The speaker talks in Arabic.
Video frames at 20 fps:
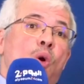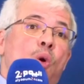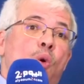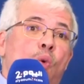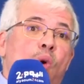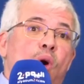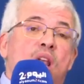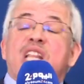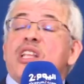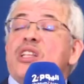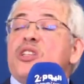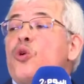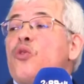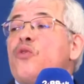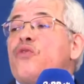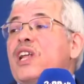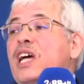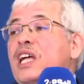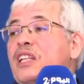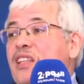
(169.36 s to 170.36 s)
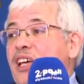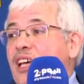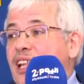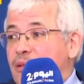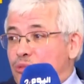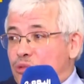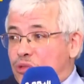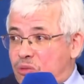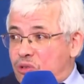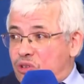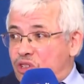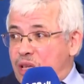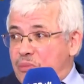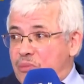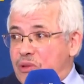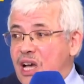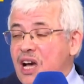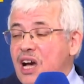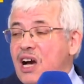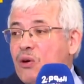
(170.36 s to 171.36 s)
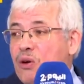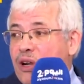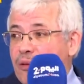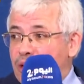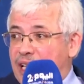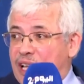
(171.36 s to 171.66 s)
ولا تتوفر حتى على مستوى الجامعه او